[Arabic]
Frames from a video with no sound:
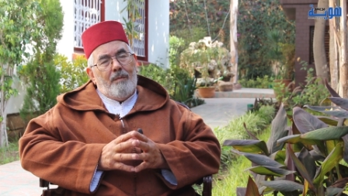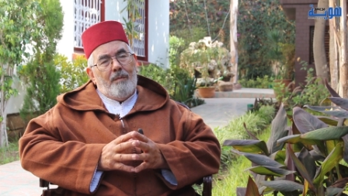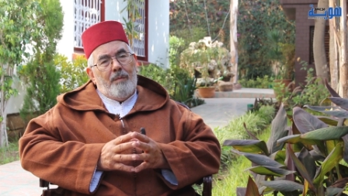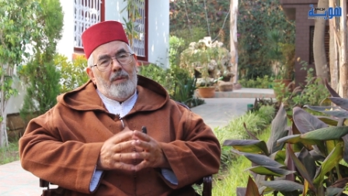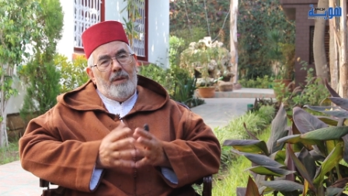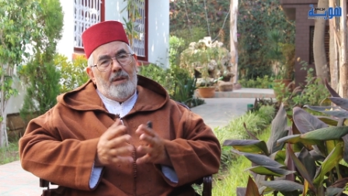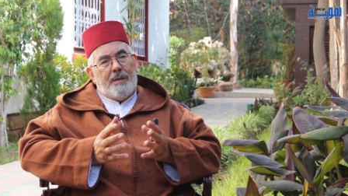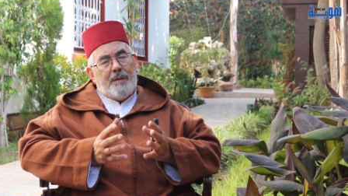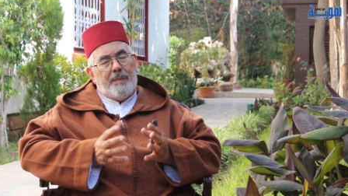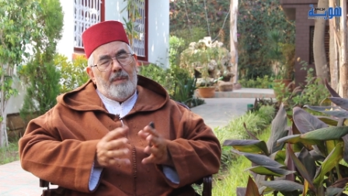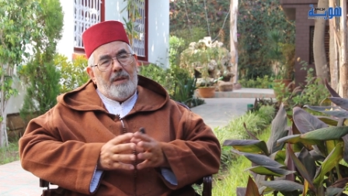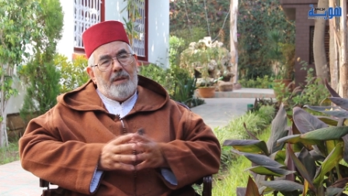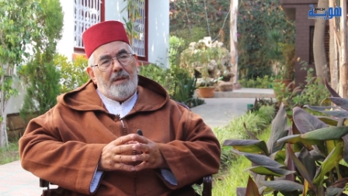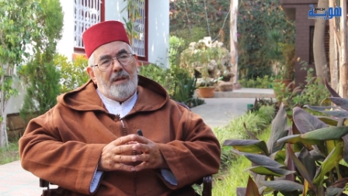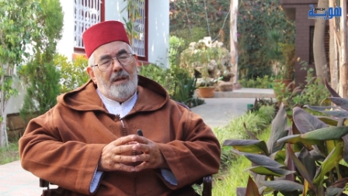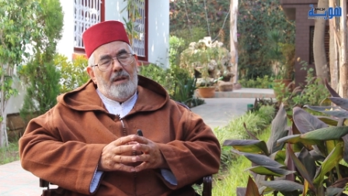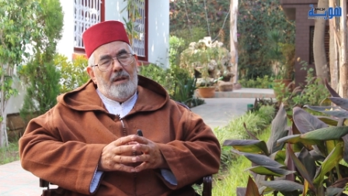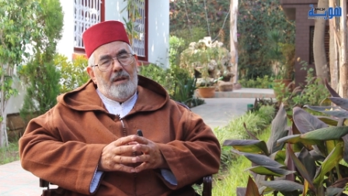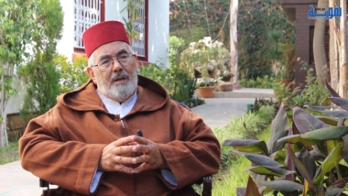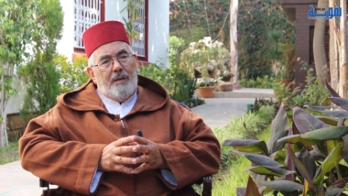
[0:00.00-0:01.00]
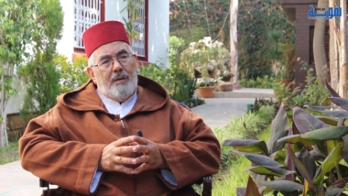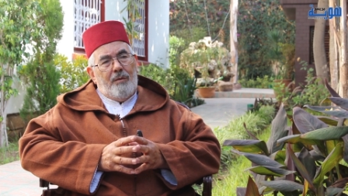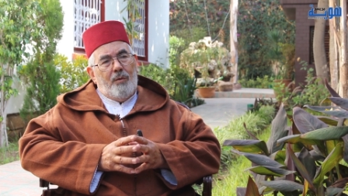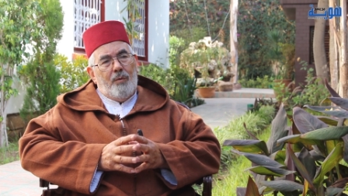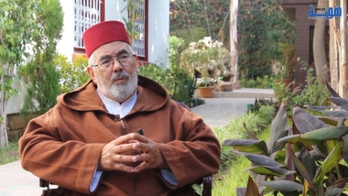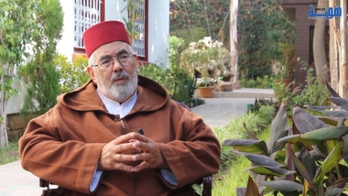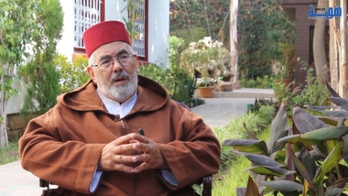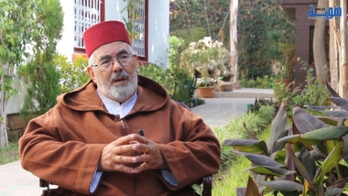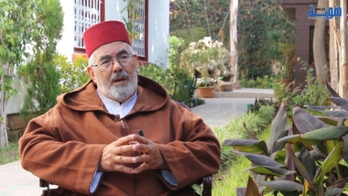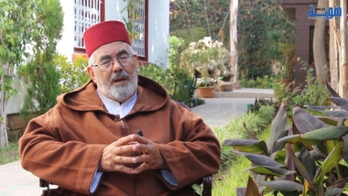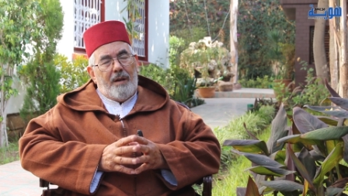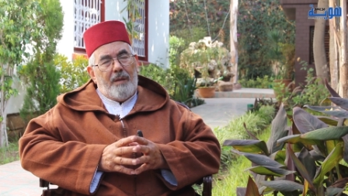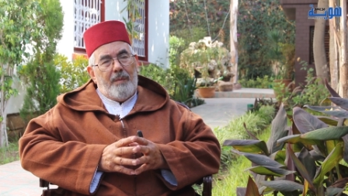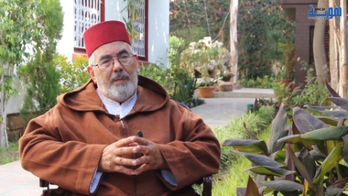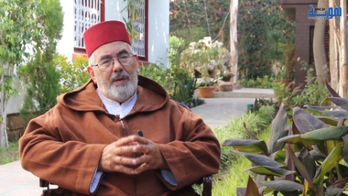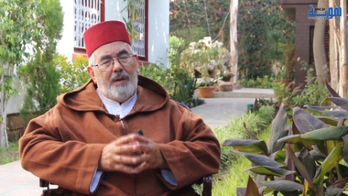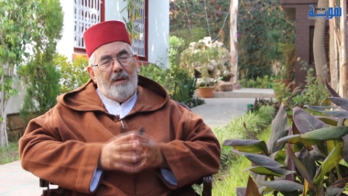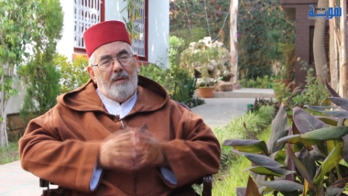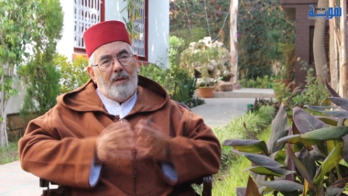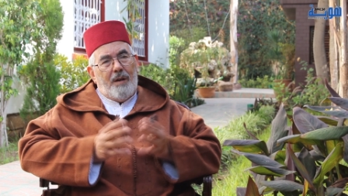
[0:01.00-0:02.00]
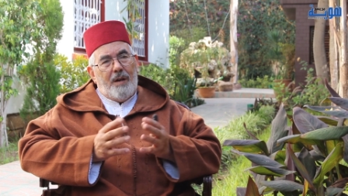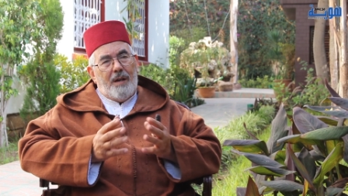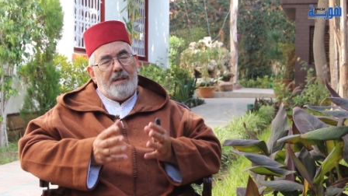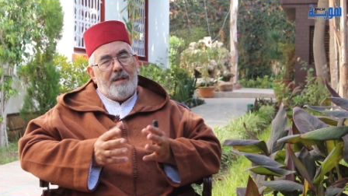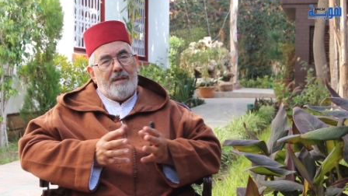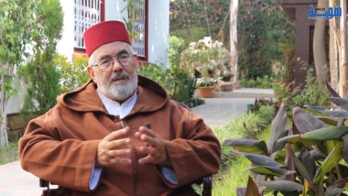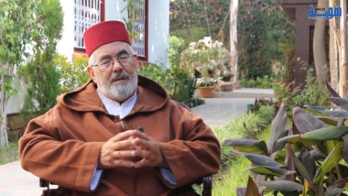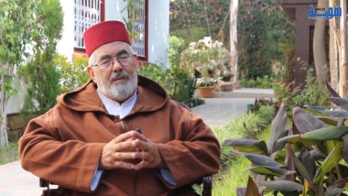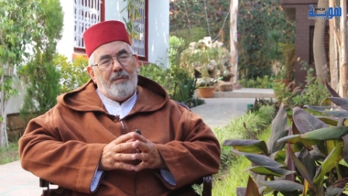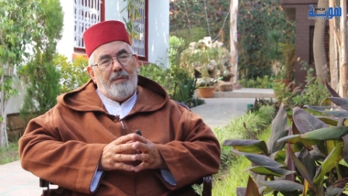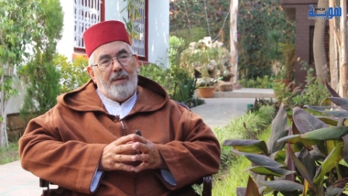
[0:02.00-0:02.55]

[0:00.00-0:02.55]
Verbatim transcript: بالنسبة للدول الغربية وخاصة